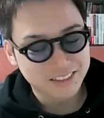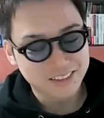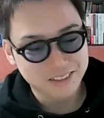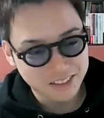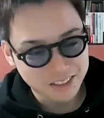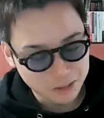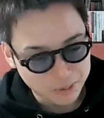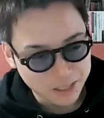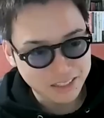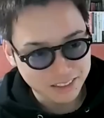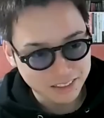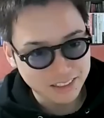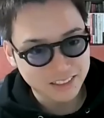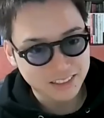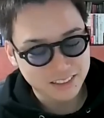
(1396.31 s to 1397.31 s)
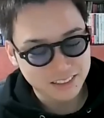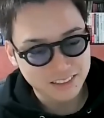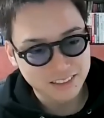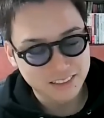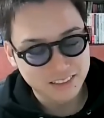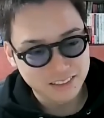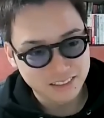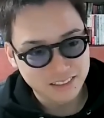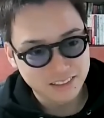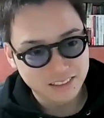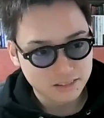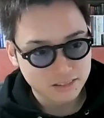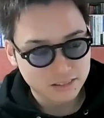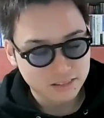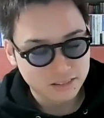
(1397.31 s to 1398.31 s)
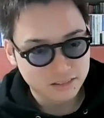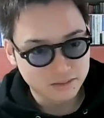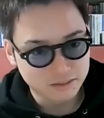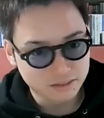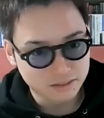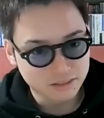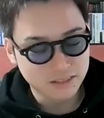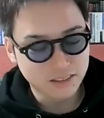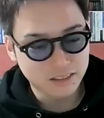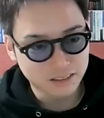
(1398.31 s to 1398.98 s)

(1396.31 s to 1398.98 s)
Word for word: そんな人ばっかなんで。うん。